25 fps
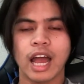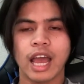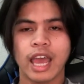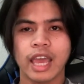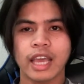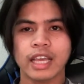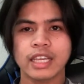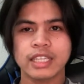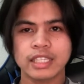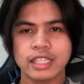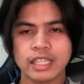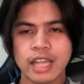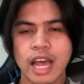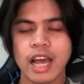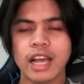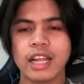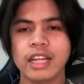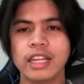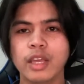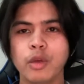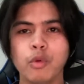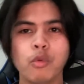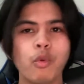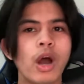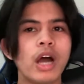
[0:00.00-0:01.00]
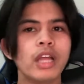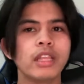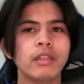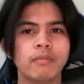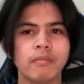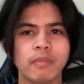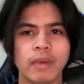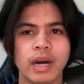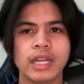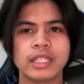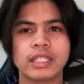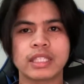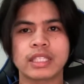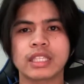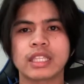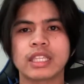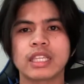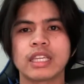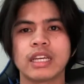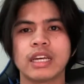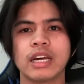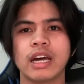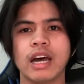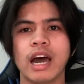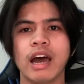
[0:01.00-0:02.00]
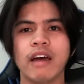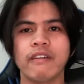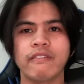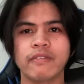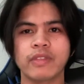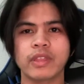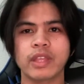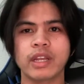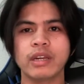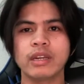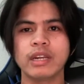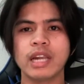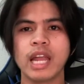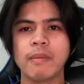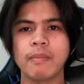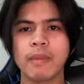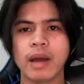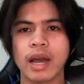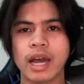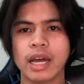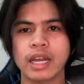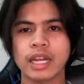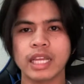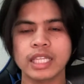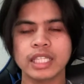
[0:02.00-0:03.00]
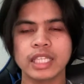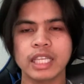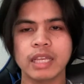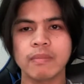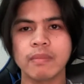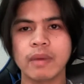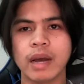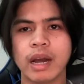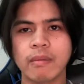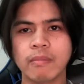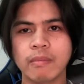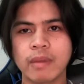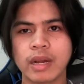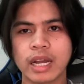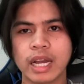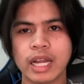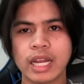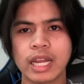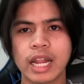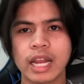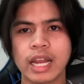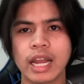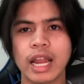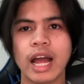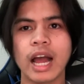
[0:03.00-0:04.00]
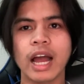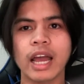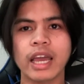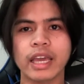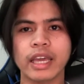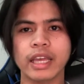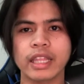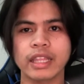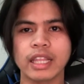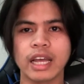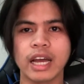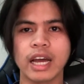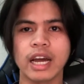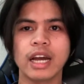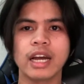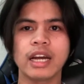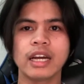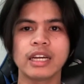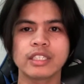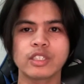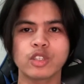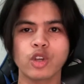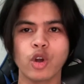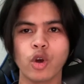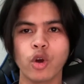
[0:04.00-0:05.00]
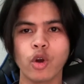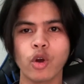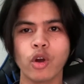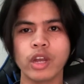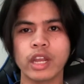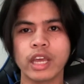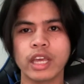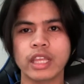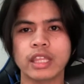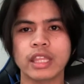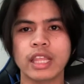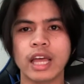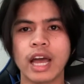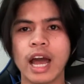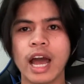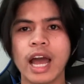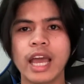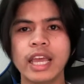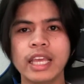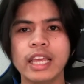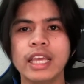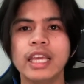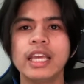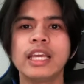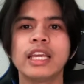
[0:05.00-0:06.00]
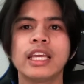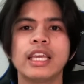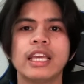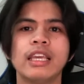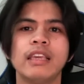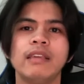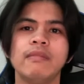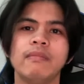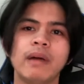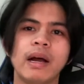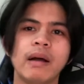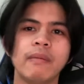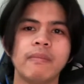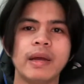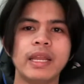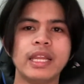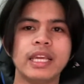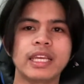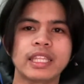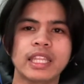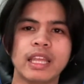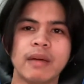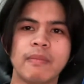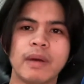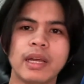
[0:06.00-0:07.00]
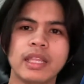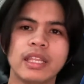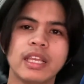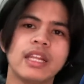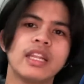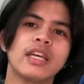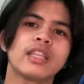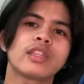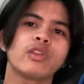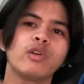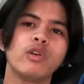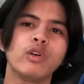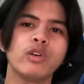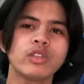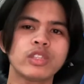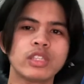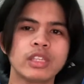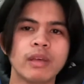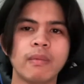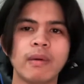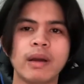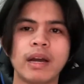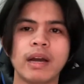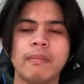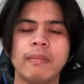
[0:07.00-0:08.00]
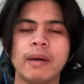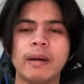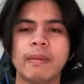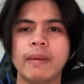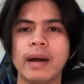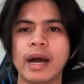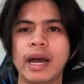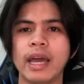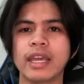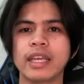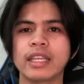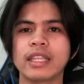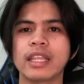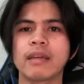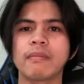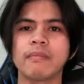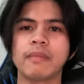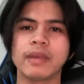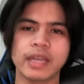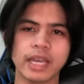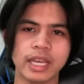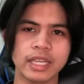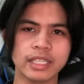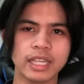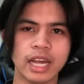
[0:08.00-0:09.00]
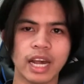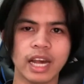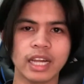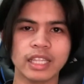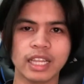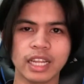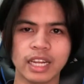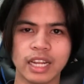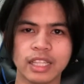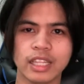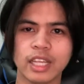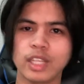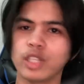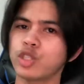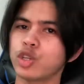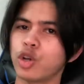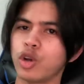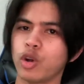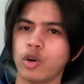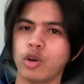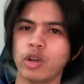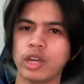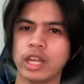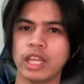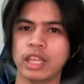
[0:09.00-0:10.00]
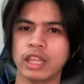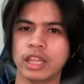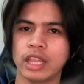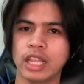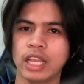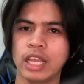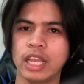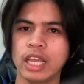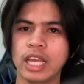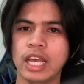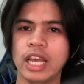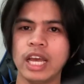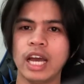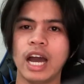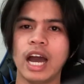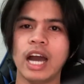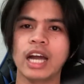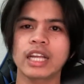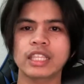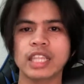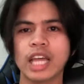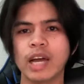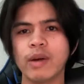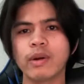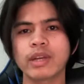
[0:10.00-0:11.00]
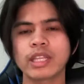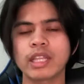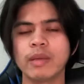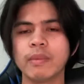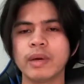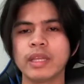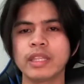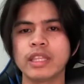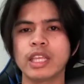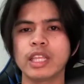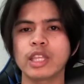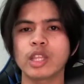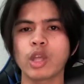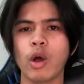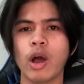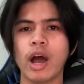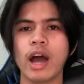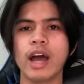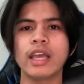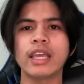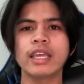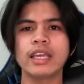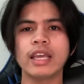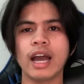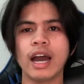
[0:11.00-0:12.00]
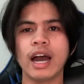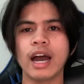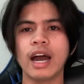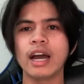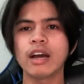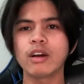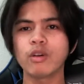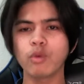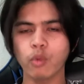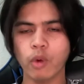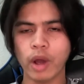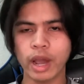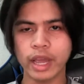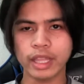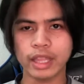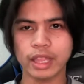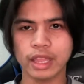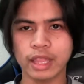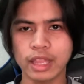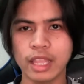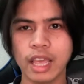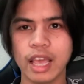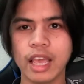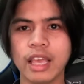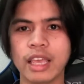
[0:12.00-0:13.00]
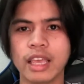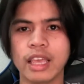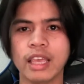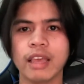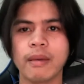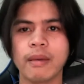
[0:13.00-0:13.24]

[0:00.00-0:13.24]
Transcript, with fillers: exactly one month after na makareceive ang mga lalaki ng chocolate ay ibabalik naman nila to sa mga babaeng nagbigay sa kanila ng chocolate. Ang tawag naman dito ay ang White Day,